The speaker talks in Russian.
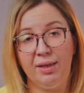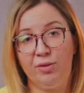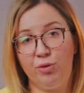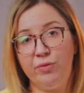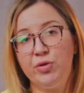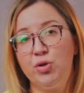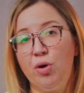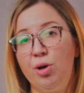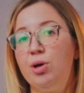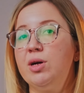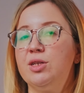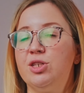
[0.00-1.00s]
Ну и все,
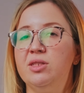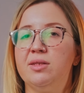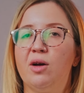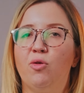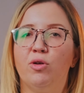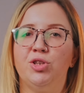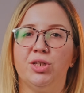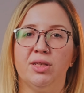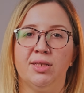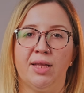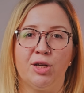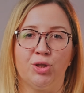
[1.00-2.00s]
легкая жизнь
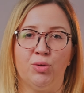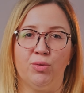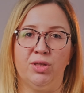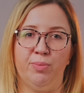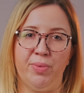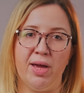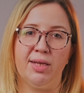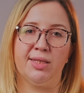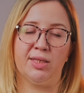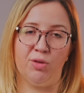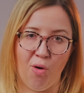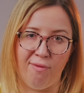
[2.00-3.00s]
закончилась, так что теперь
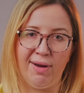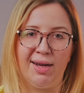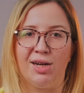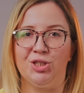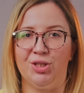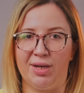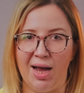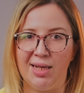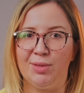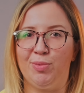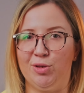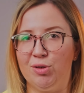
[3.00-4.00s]
снова каждый
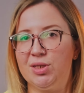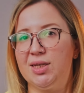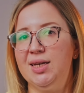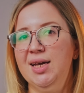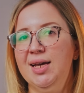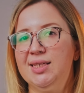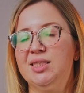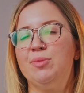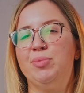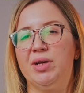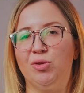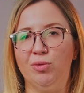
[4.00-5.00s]
раз придется с
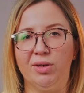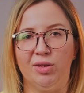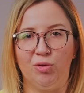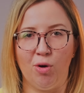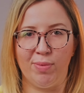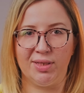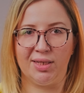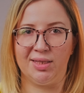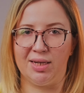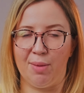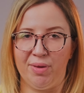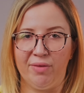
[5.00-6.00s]
температурой топать к
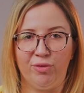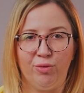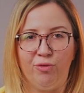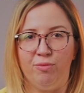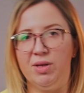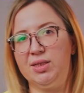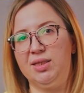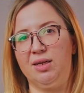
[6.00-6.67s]
терапевту вместо